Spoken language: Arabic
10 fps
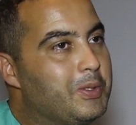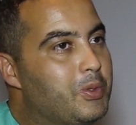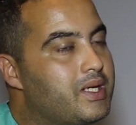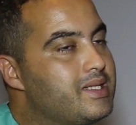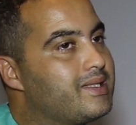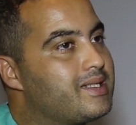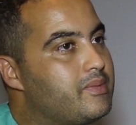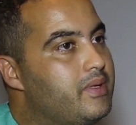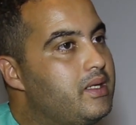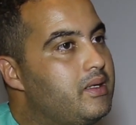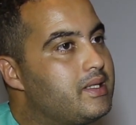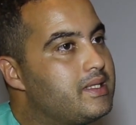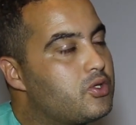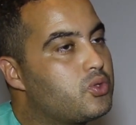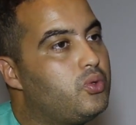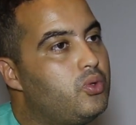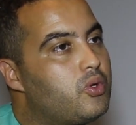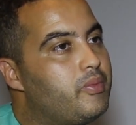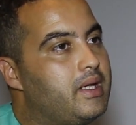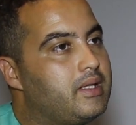ولكن تقدر تبان حتى
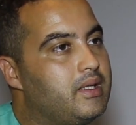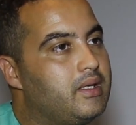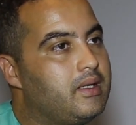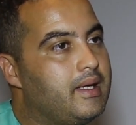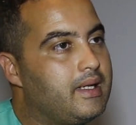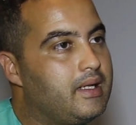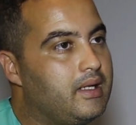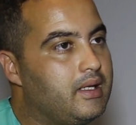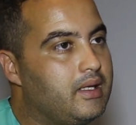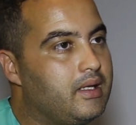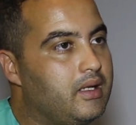شهور بعد هذا آه،